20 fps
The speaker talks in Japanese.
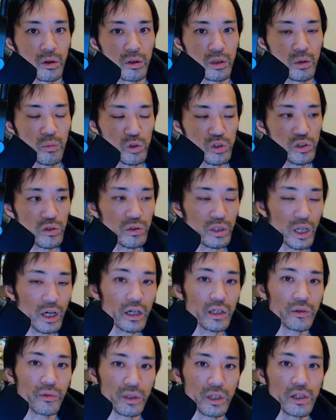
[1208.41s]
で、もちろん
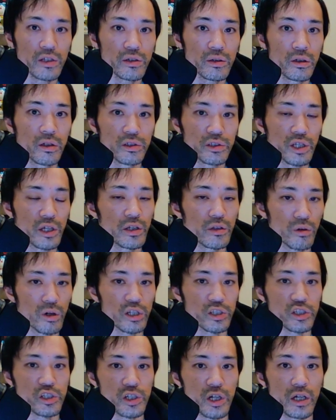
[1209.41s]
中にはね、1000円の
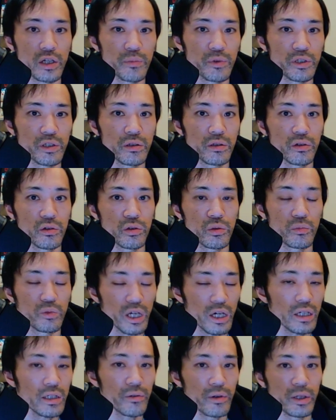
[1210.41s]
価値しかありませんっていう人も
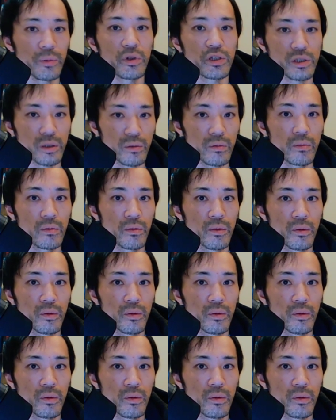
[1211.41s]
中にはいましたよ。